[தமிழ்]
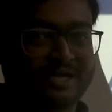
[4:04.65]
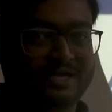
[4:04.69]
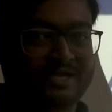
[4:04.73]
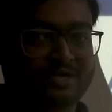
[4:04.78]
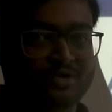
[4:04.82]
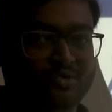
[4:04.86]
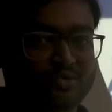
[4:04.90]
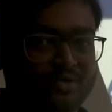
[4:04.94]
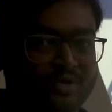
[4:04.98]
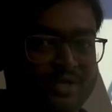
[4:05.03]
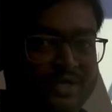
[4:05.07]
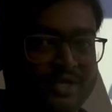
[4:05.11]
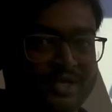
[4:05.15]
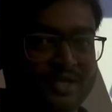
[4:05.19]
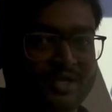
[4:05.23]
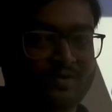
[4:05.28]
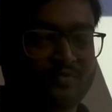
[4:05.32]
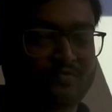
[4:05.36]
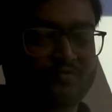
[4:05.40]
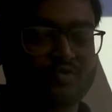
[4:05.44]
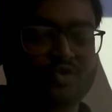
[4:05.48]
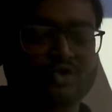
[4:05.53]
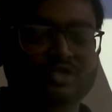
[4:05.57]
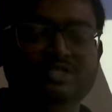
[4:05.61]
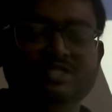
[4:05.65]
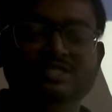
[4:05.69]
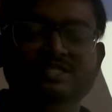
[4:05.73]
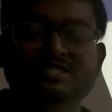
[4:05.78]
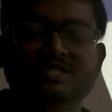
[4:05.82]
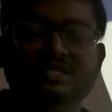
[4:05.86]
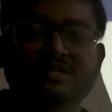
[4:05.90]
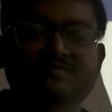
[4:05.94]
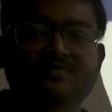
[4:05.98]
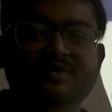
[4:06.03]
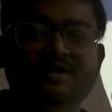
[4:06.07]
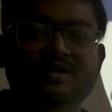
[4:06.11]
கேட்டுக்கொள்கிறேன் ஃபோர்ஜி
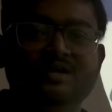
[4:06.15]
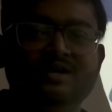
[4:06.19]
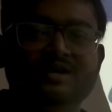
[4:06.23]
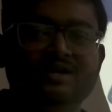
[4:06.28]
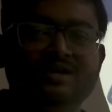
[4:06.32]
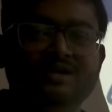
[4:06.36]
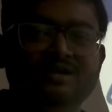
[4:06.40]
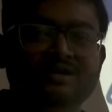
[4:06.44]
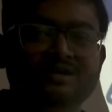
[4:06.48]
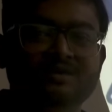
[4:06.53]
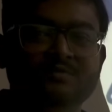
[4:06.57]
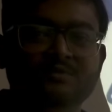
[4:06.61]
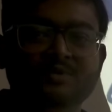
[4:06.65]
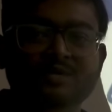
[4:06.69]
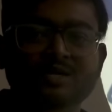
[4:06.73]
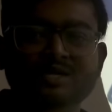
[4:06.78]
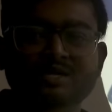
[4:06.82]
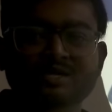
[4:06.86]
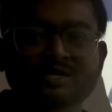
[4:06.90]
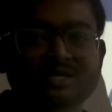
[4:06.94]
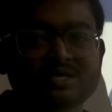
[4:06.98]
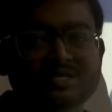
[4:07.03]
சில்வர் அகாடமி